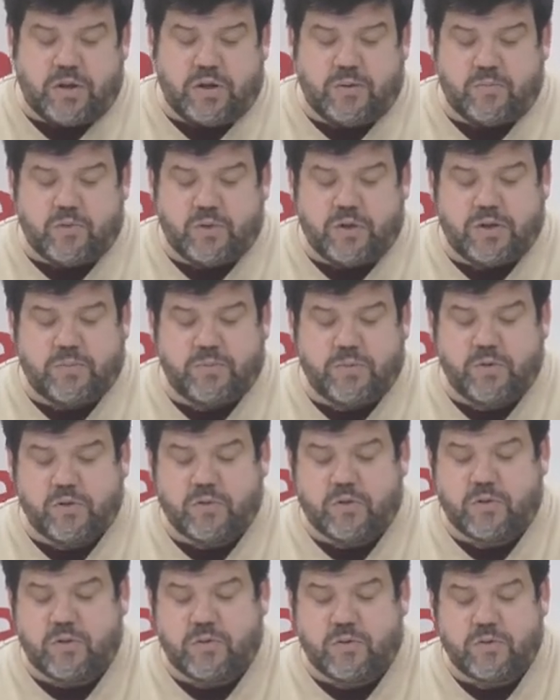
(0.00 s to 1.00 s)
el municipio
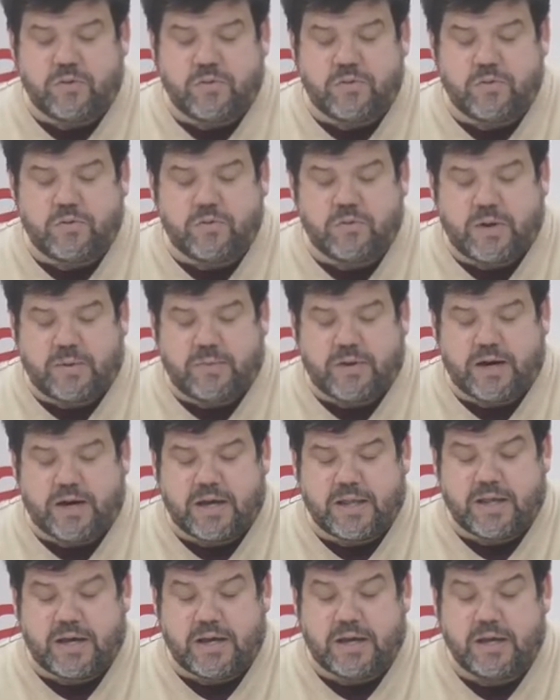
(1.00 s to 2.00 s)
con una
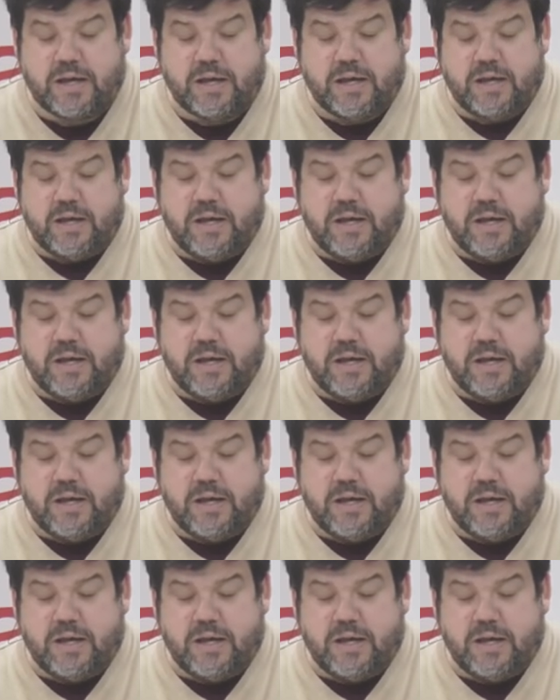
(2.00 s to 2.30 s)
bajada